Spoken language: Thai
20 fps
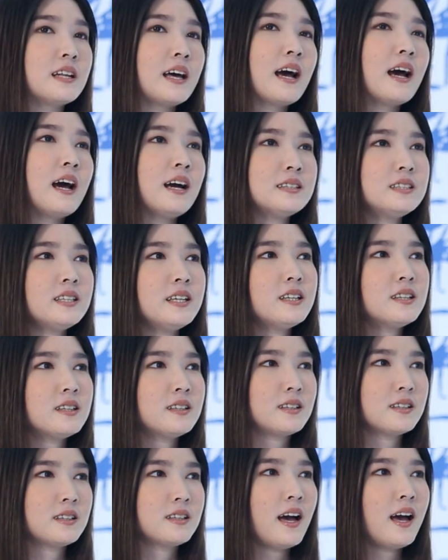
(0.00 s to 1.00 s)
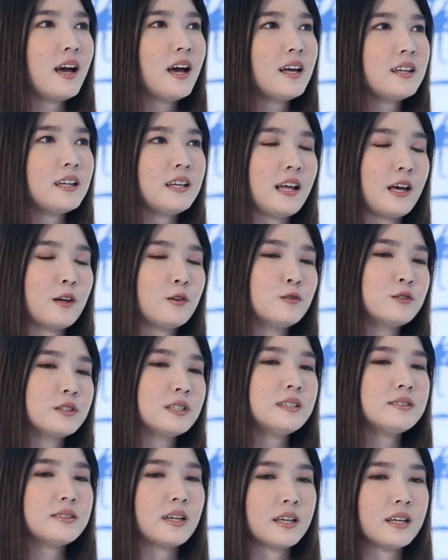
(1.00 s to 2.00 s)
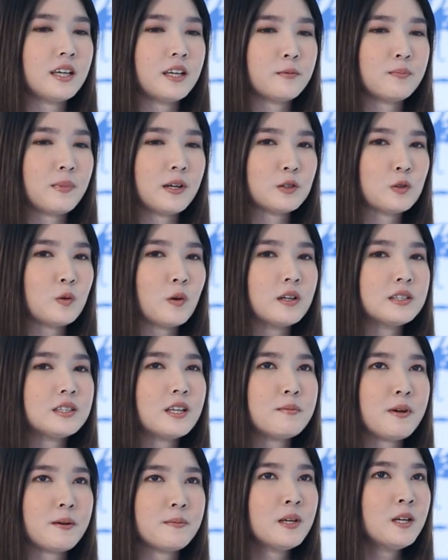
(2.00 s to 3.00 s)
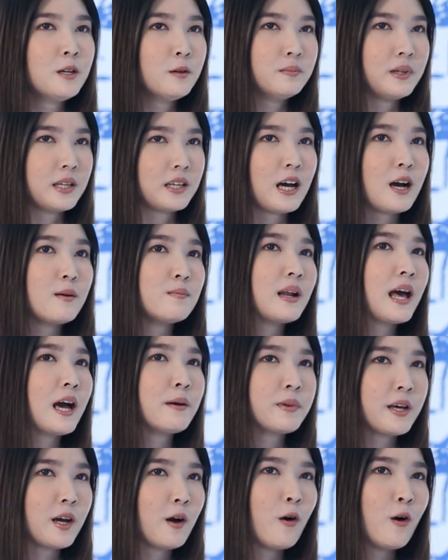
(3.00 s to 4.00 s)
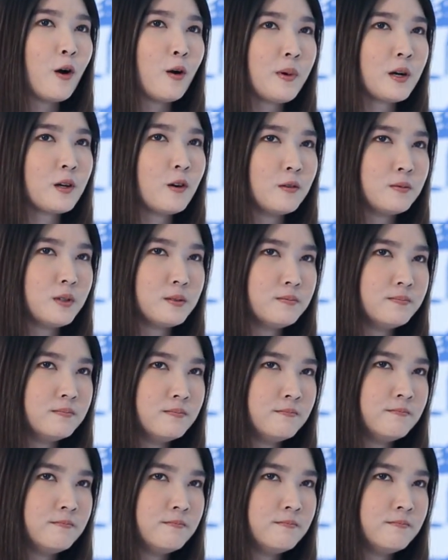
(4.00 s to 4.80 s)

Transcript: นๆนะคะเช่นถ้าหลายๆคนเคยสังเกตบางตัวก็จะแบบเหมือนคำรามในคอมาก่อนแบบ